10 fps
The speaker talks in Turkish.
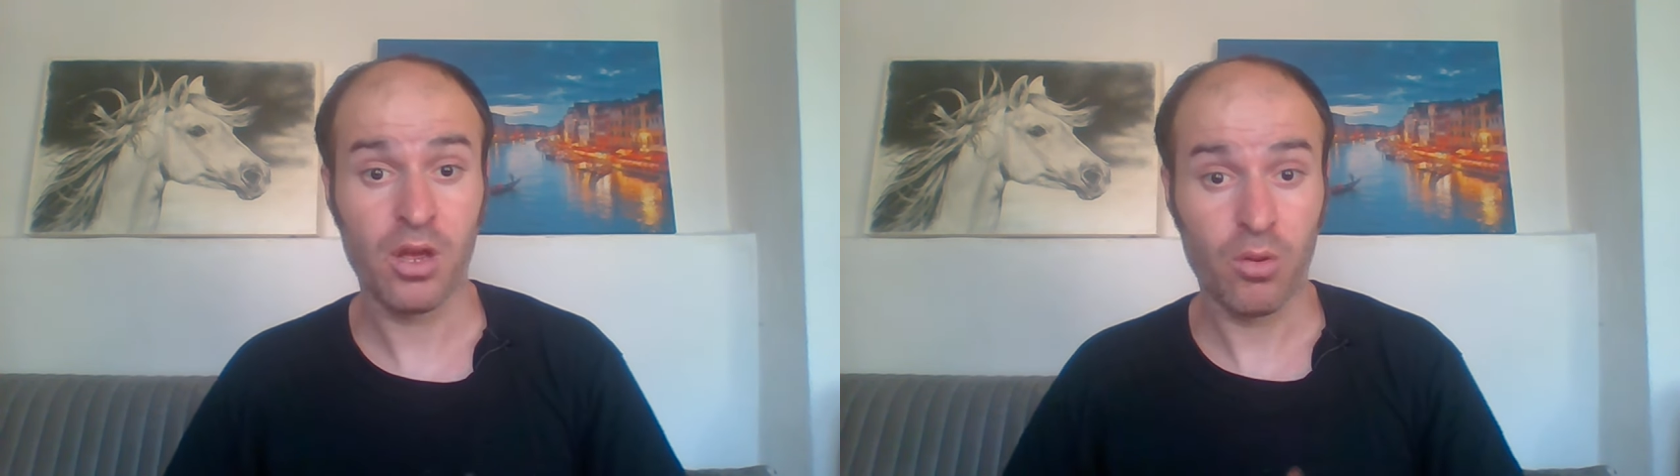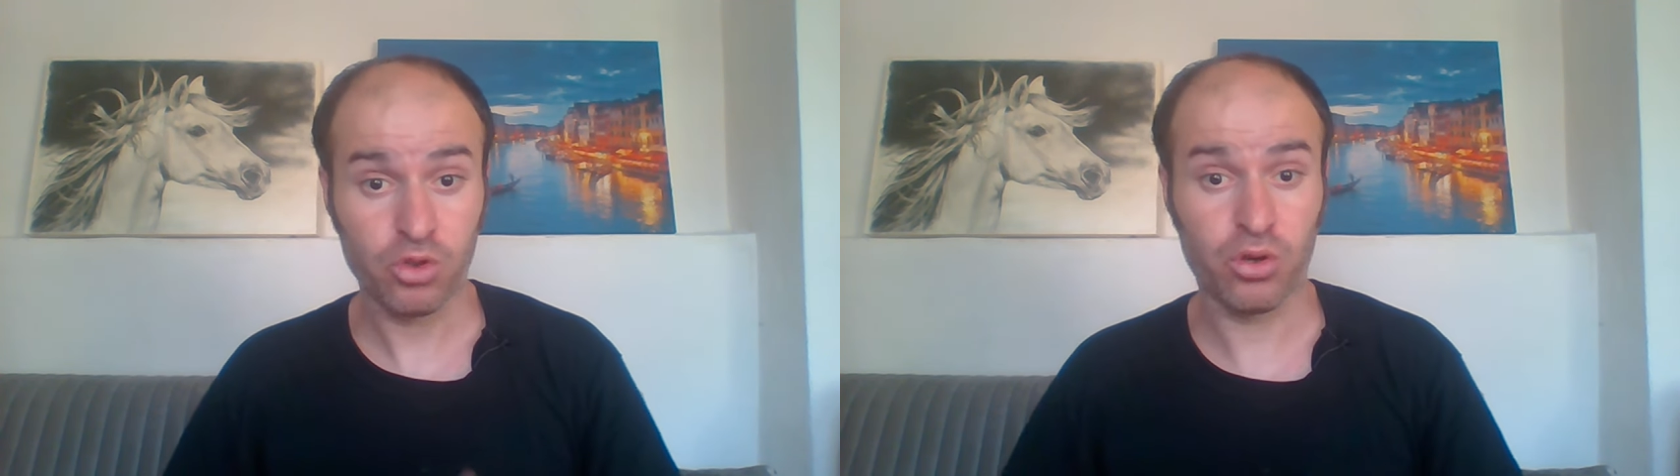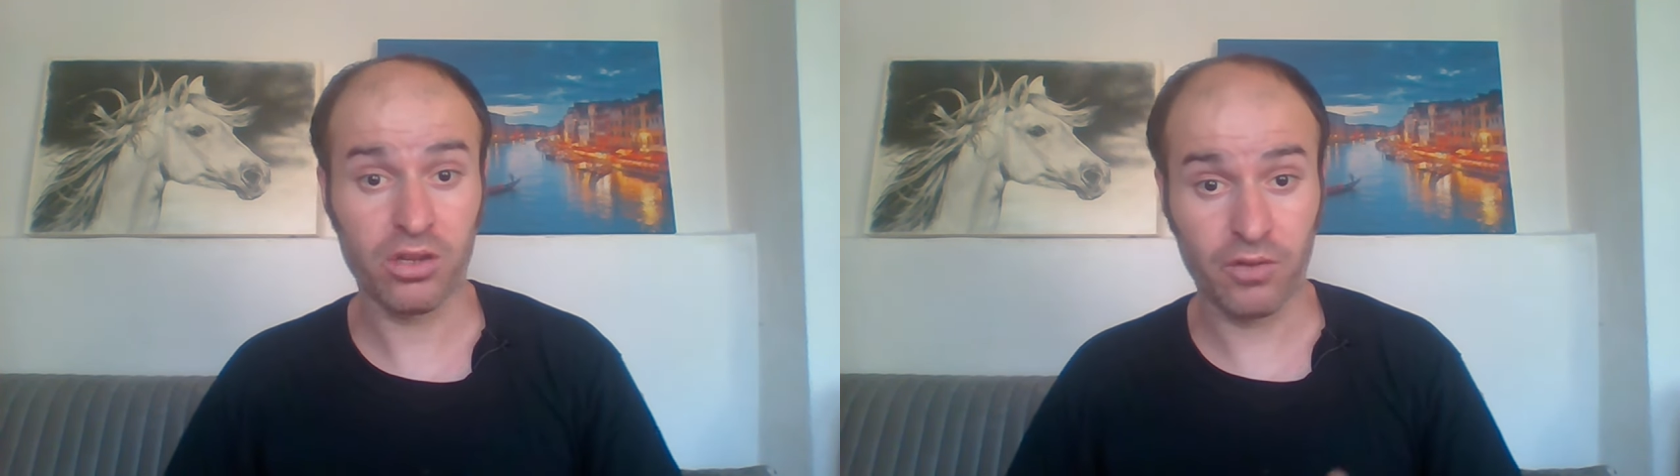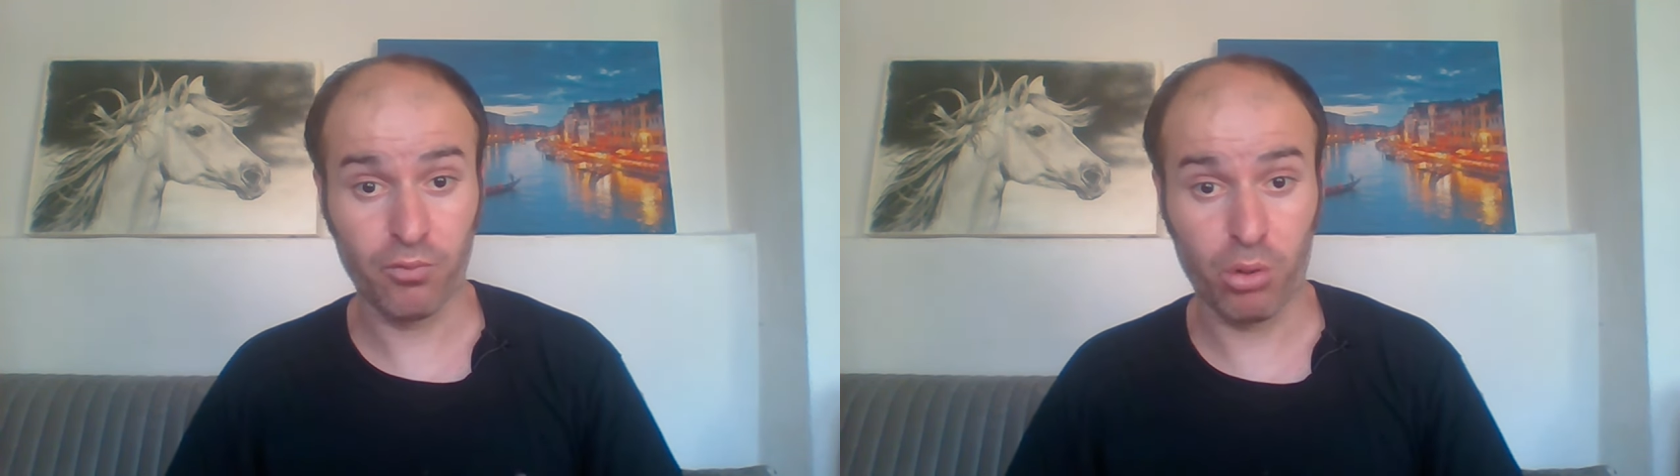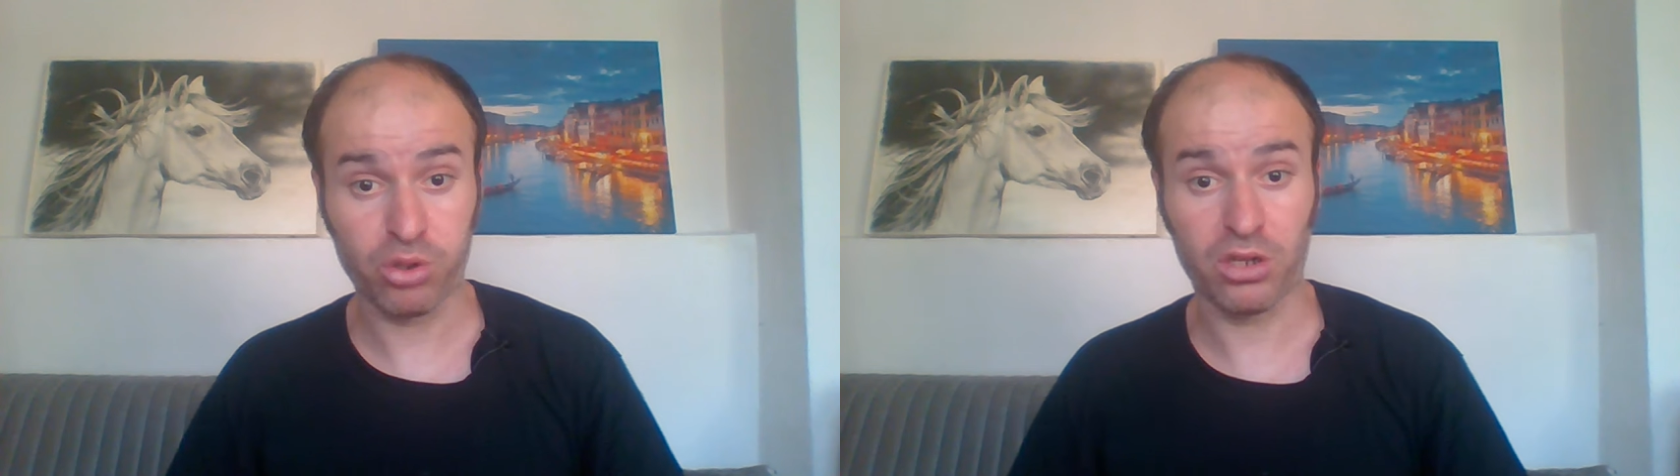şu
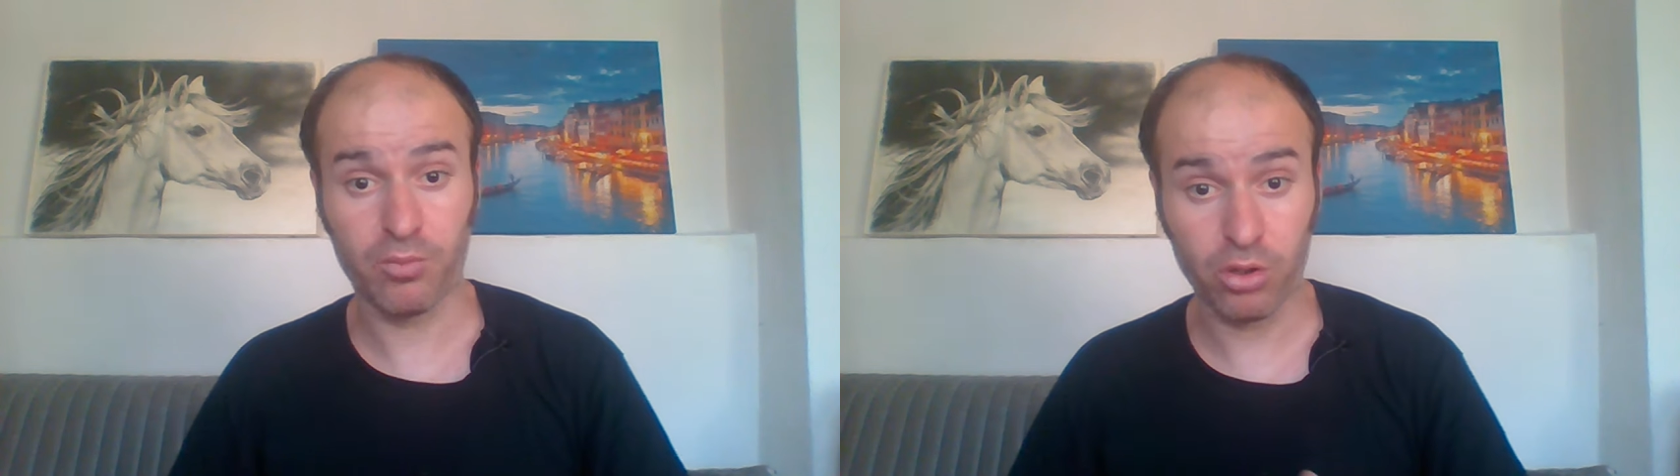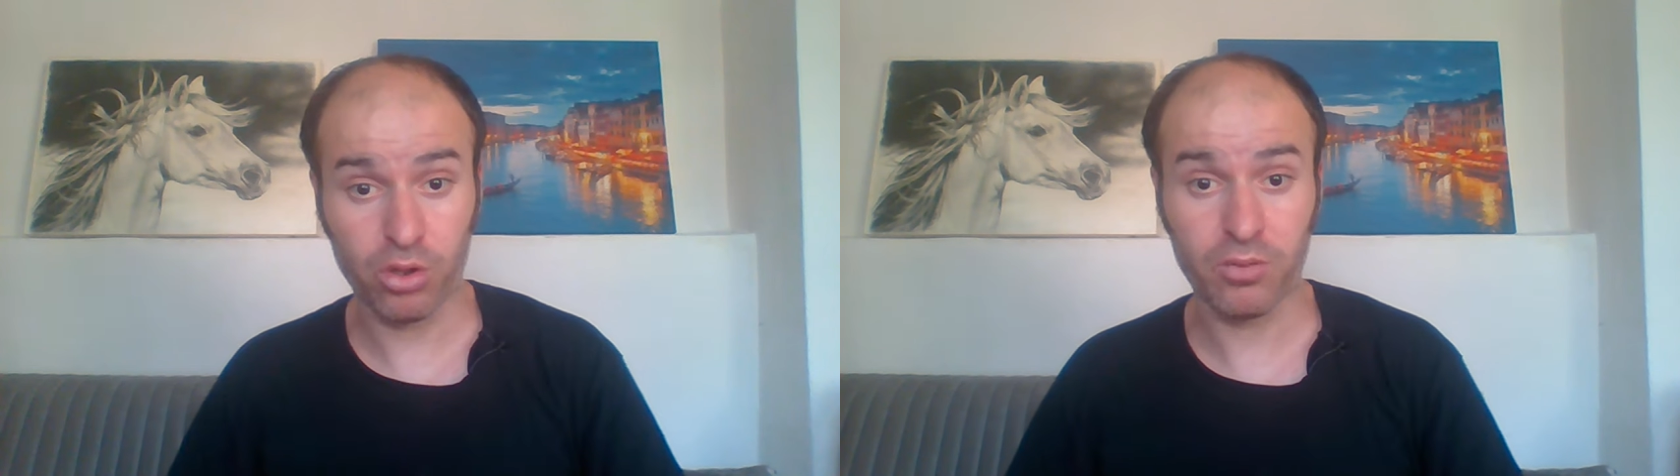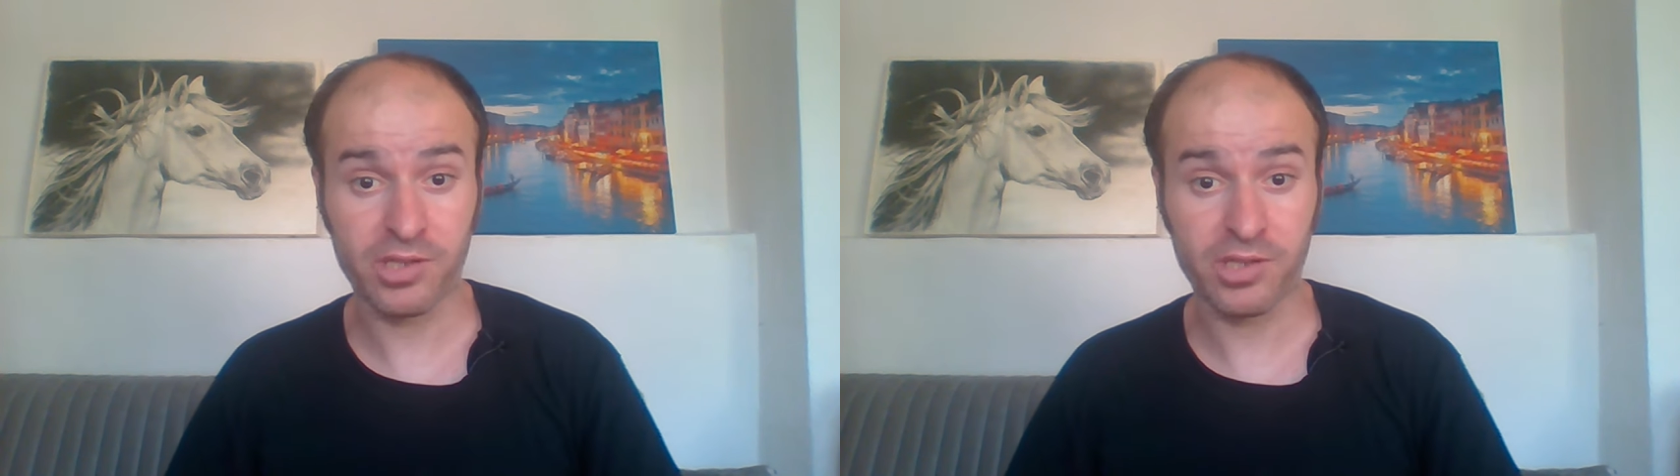anki Batuhan'a bakıyorum